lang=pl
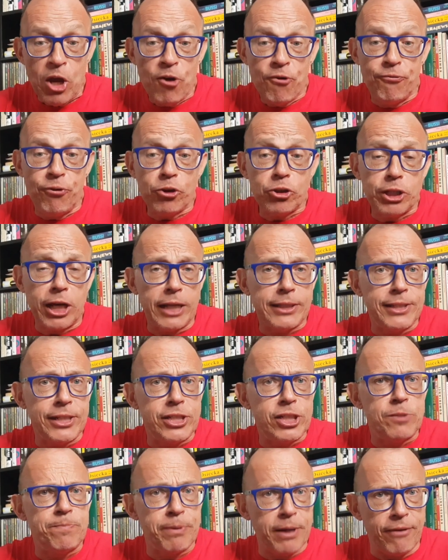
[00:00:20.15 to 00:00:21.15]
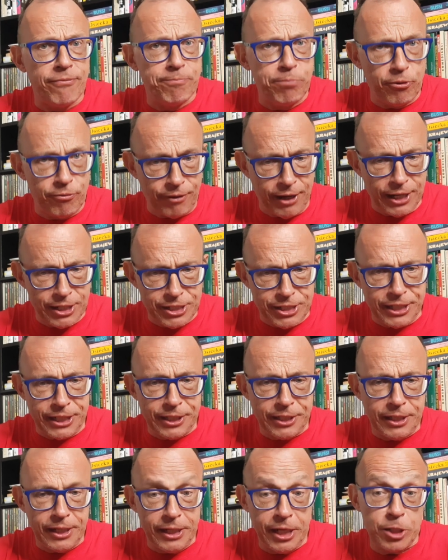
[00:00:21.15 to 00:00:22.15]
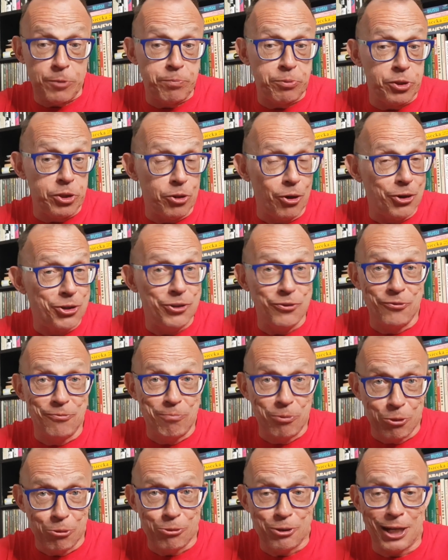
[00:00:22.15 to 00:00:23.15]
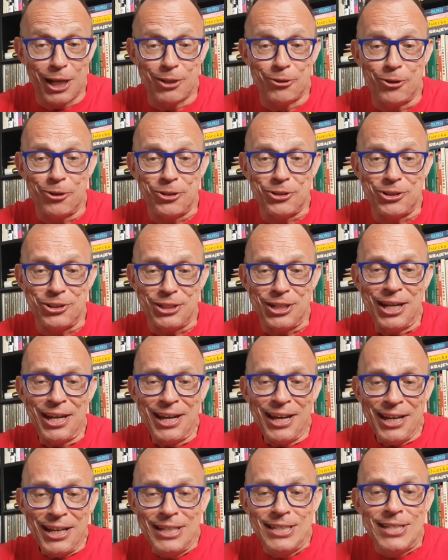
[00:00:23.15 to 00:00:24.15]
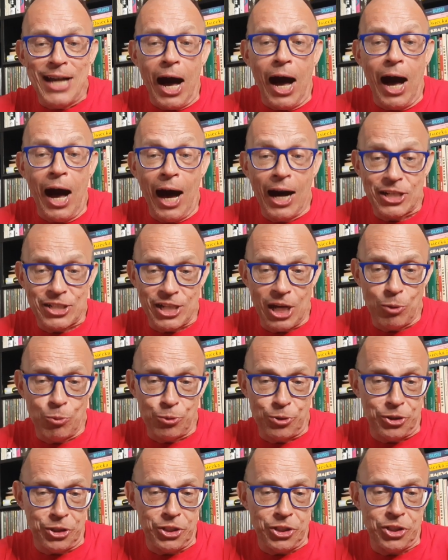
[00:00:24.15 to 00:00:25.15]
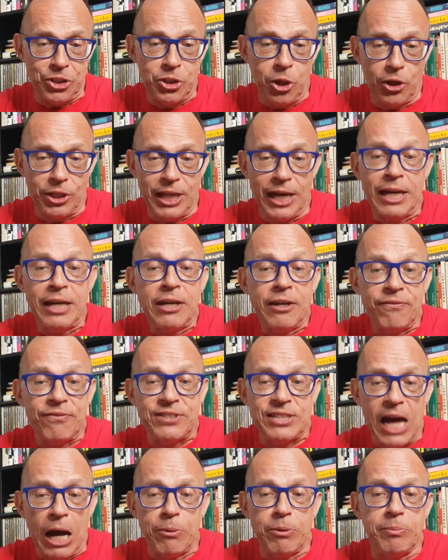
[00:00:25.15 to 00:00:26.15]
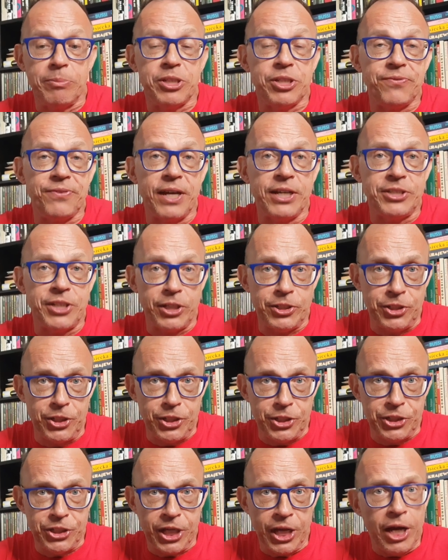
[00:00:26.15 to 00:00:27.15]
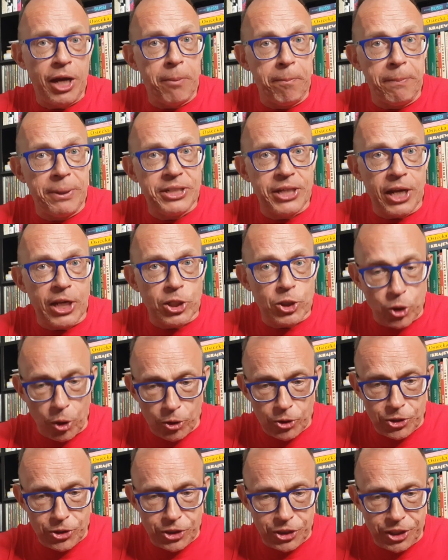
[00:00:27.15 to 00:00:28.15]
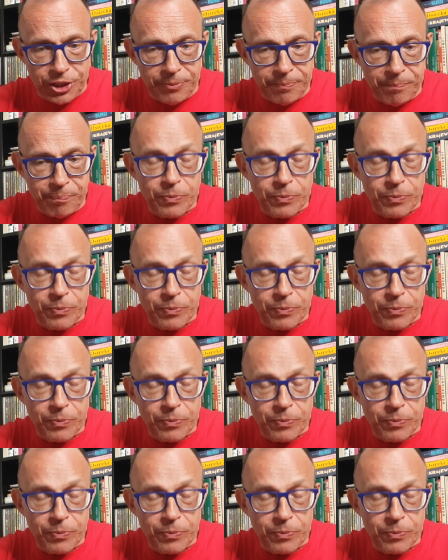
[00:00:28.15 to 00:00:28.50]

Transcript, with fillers: Fotka tyczy spraw poważnych, lecz przynosi w brud radości i zahacza uciśnione w całym świecie dziś mniejszości.